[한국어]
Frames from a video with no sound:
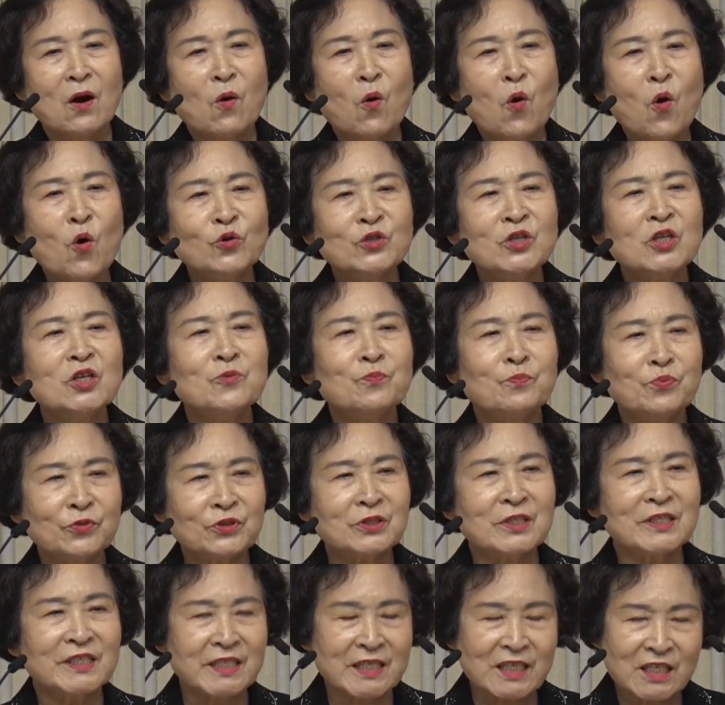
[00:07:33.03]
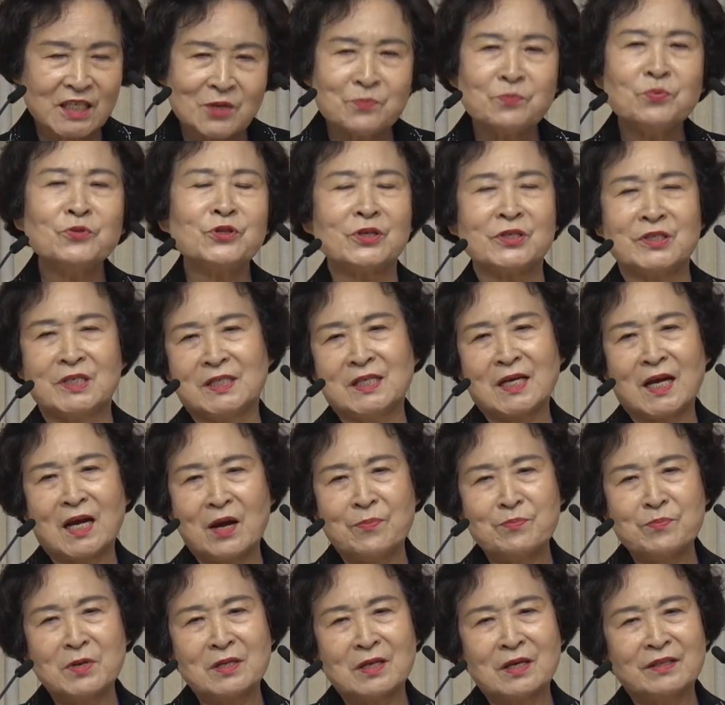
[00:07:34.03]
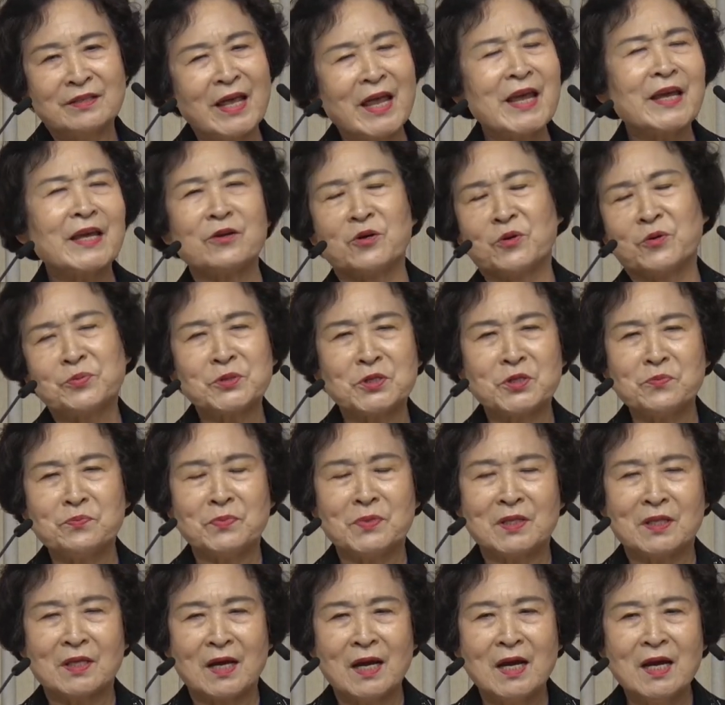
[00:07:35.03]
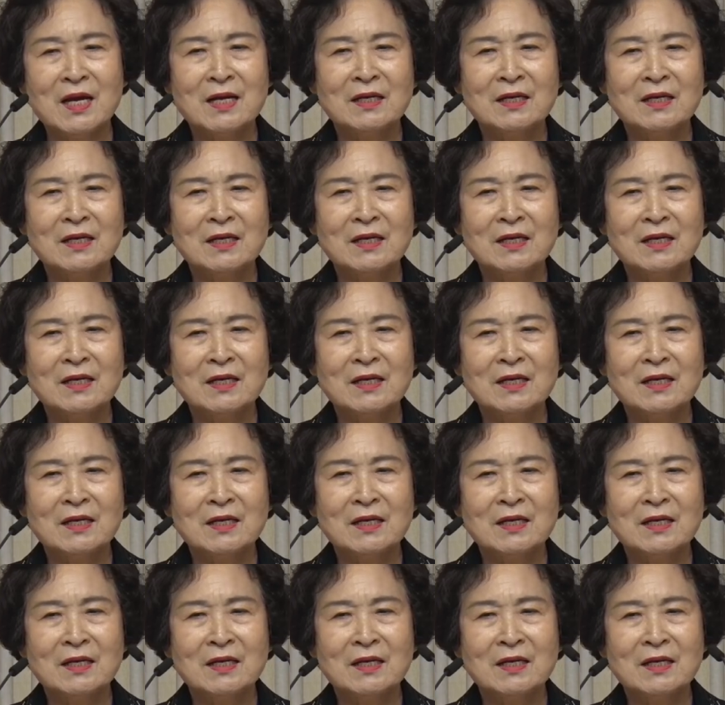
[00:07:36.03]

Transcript: 오늘부터 지금부터 시작합니다. 내일 없습니다.